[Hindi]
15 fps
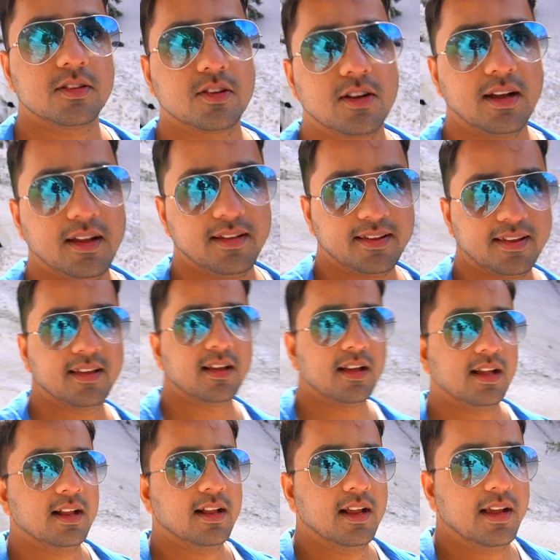तो गैस
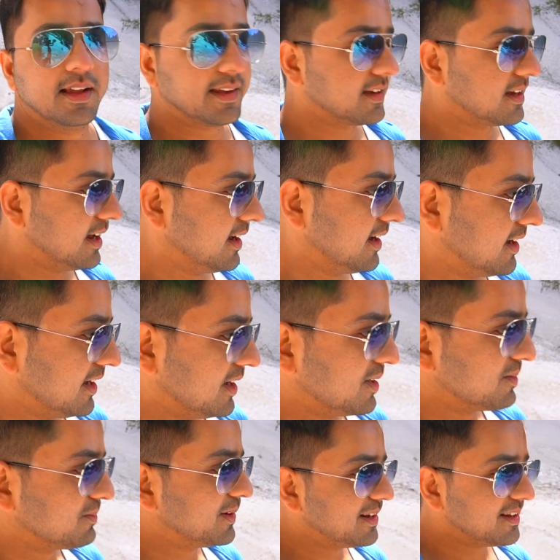एक
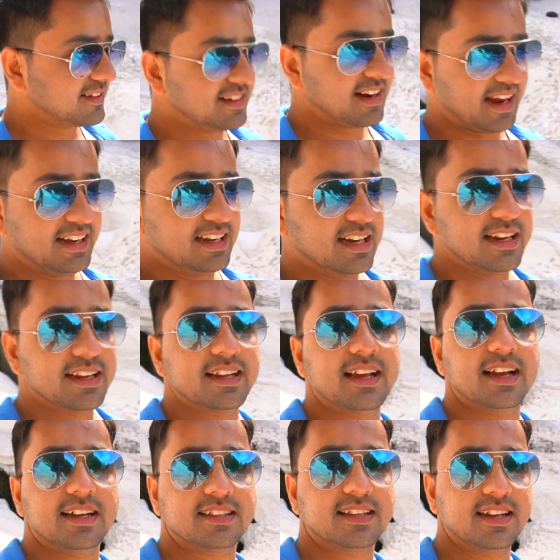बढ़िया स्लाइड लेंगे
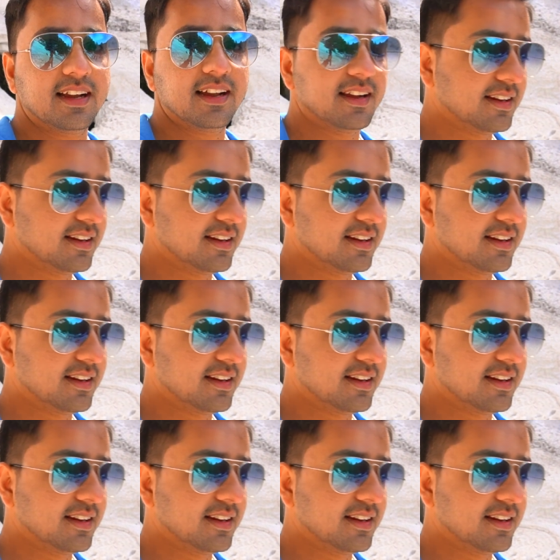यहाँ से